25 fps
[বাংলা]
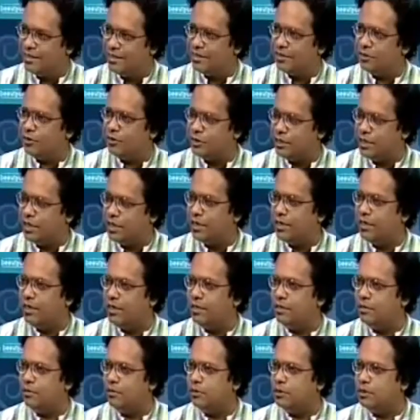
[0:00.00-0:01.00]
আচ্ছা তো
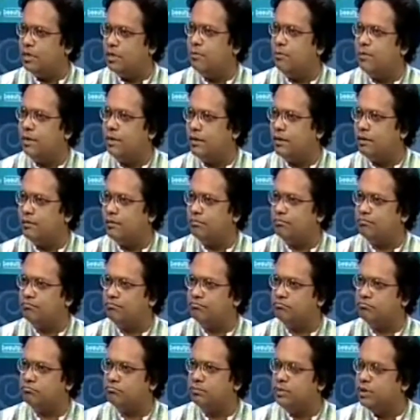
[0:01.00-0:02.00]
সেখানে যেমন সামনে
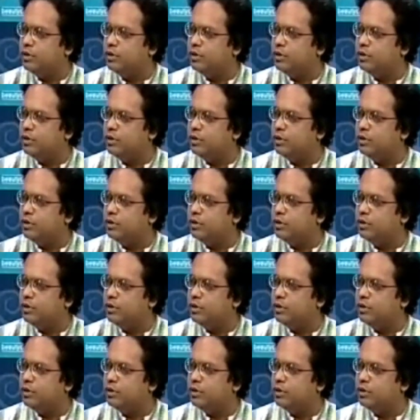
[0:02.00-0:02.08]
